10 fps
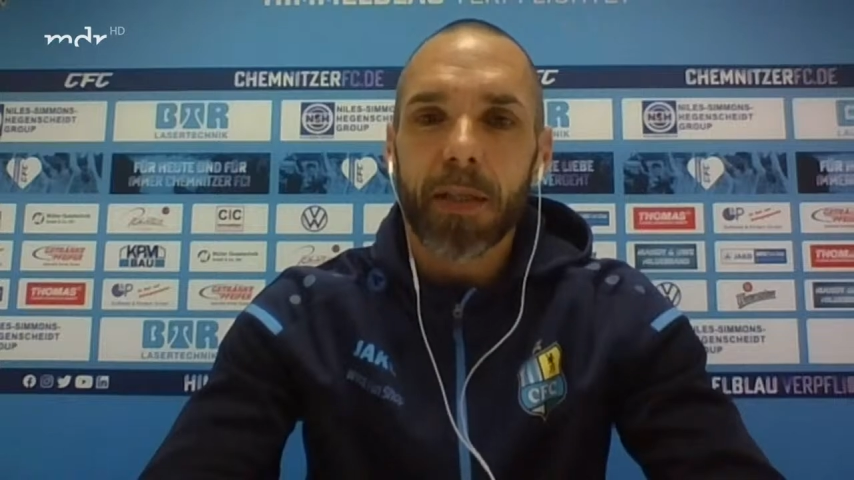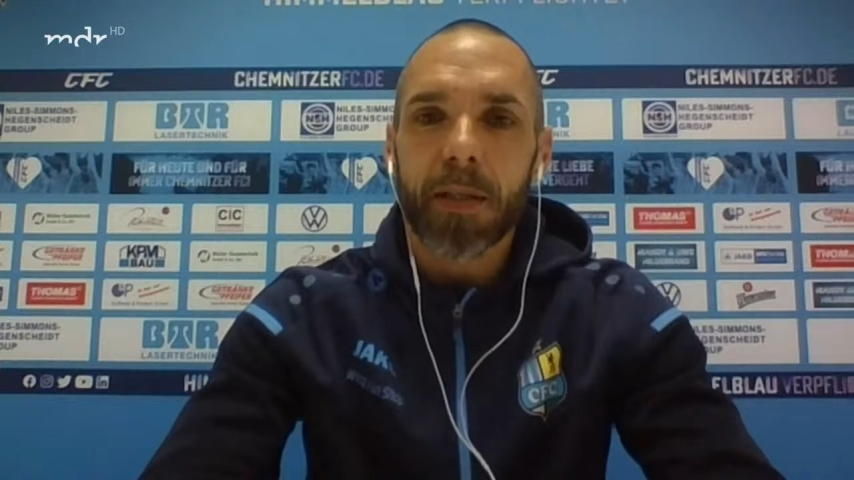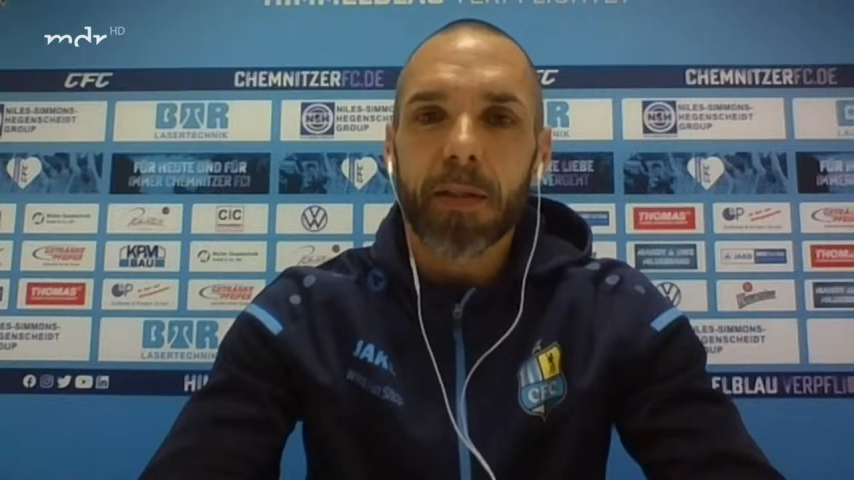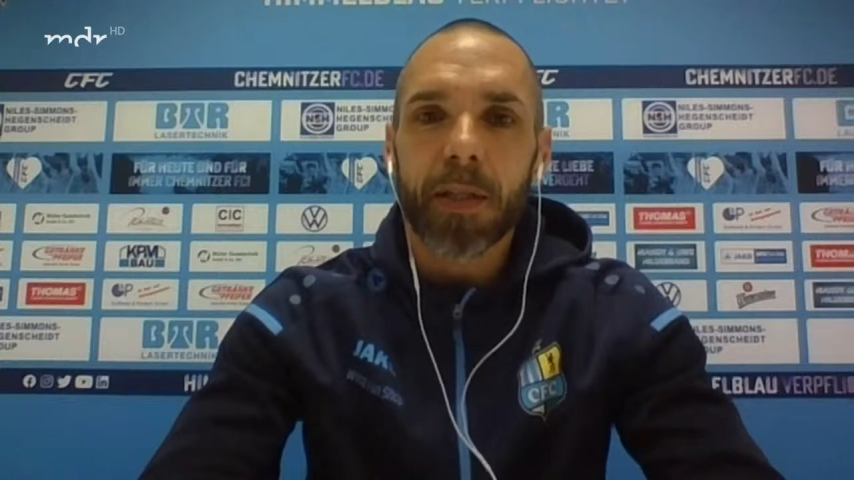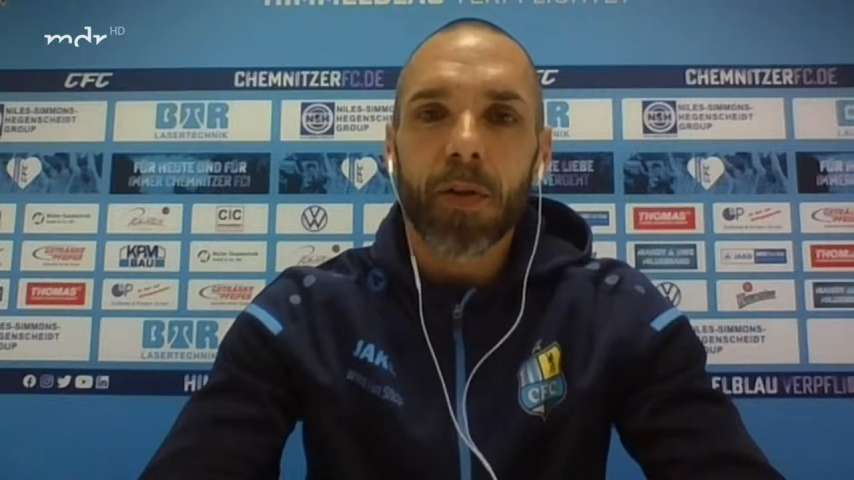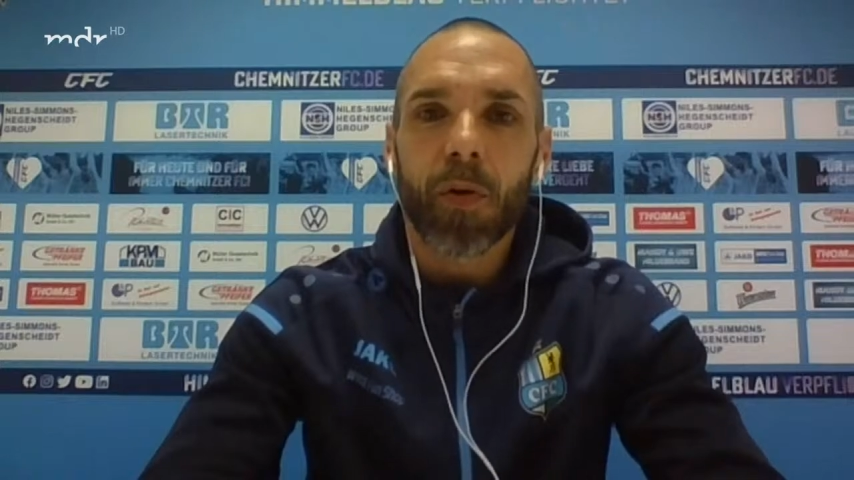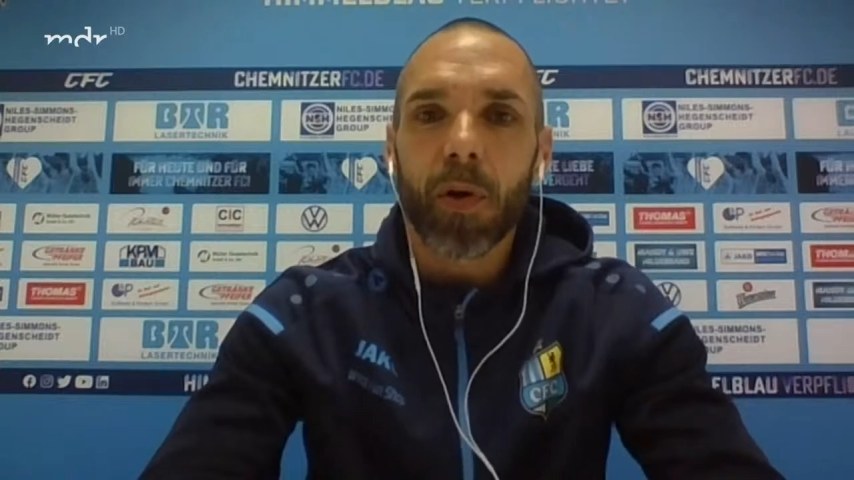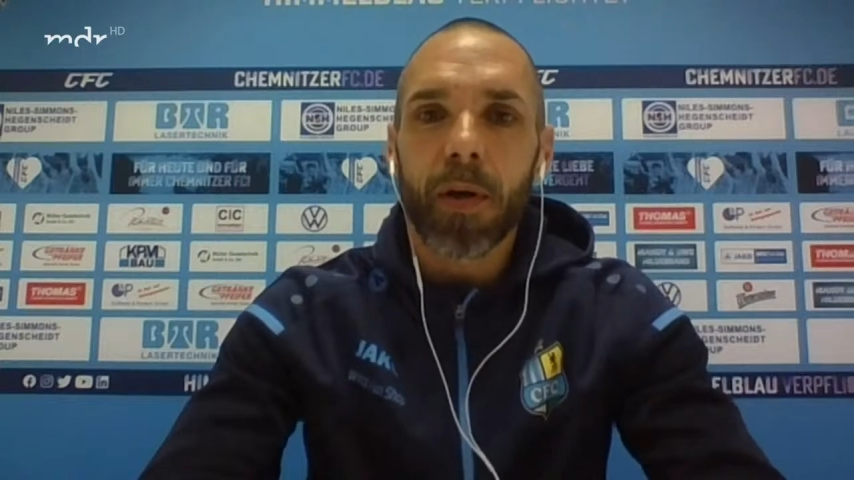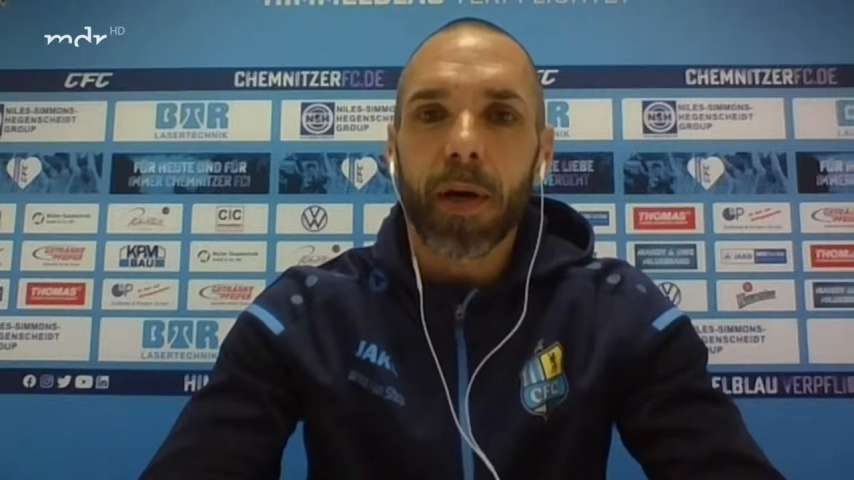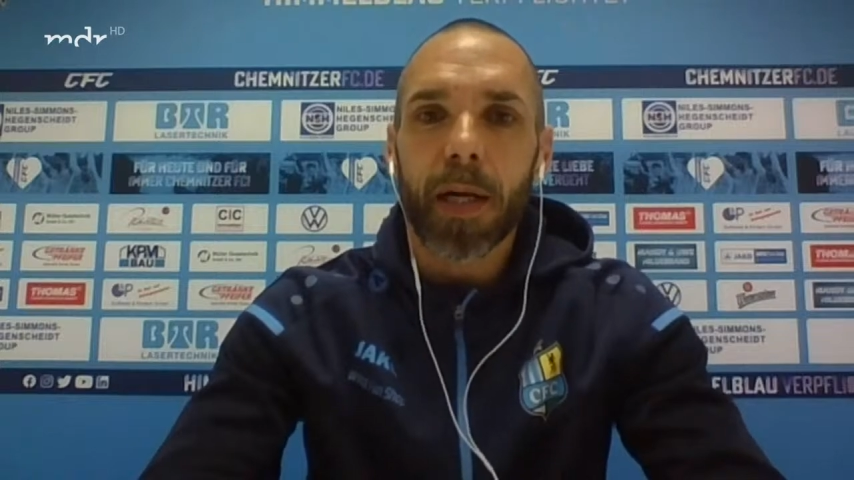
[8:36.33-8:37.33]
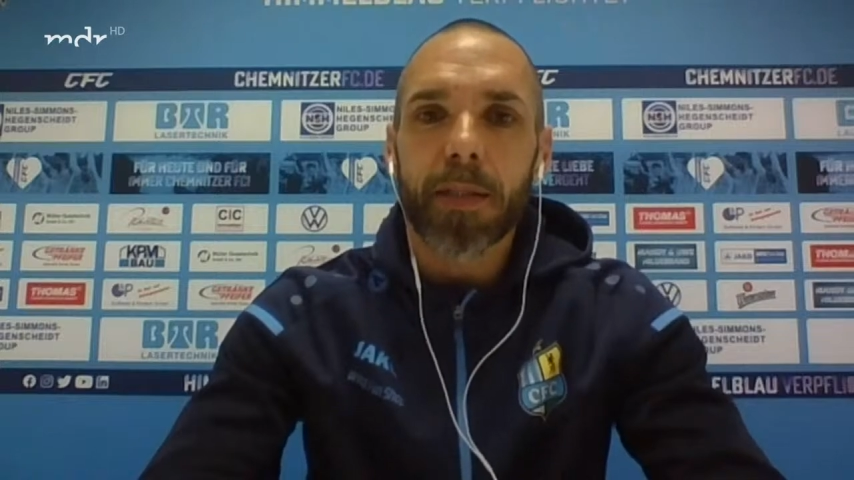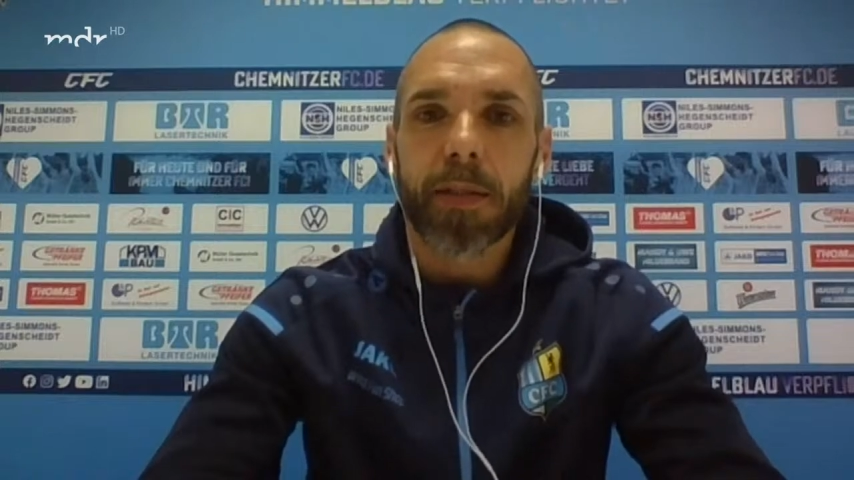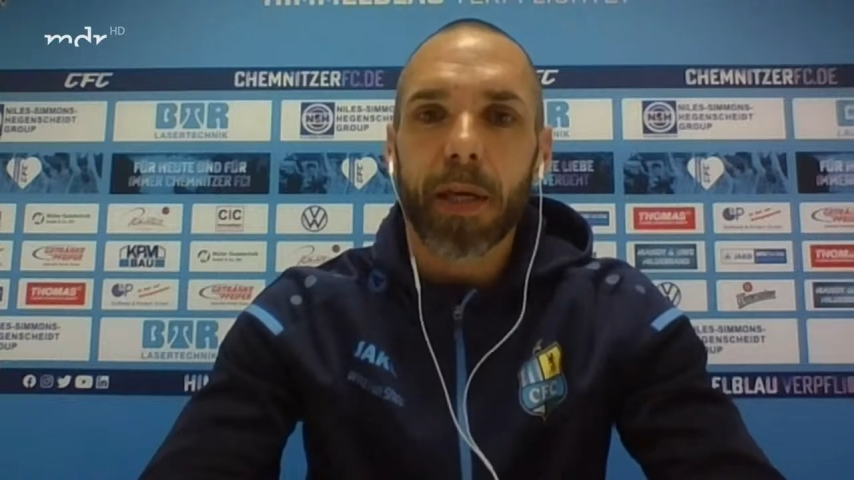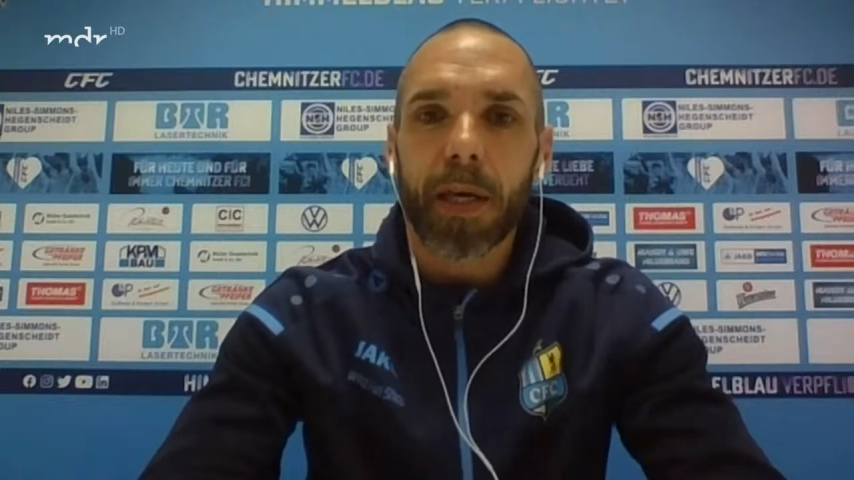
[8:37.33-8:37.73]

ich in dieser Rolle als